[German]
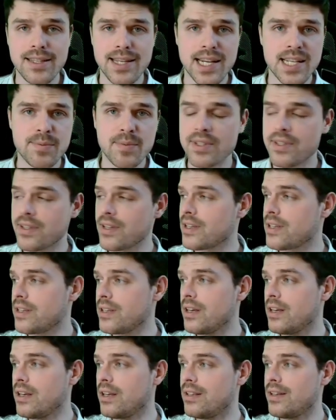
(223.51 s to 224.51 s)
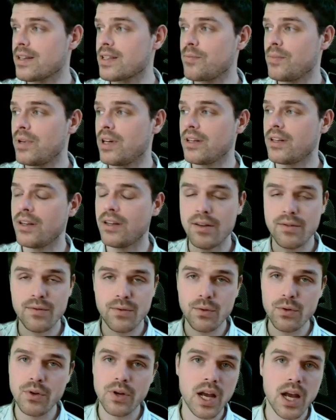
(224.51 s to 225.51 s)
dass man sich, äh, dass man äh,
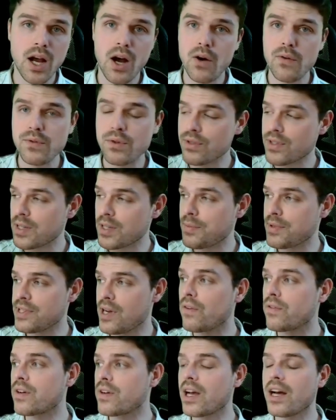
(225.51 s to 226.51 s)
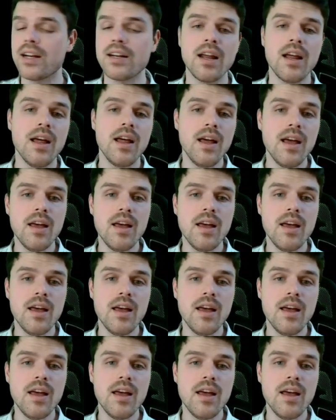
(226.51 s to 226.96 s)
Wohnungen kaufen und sich besaufen kann,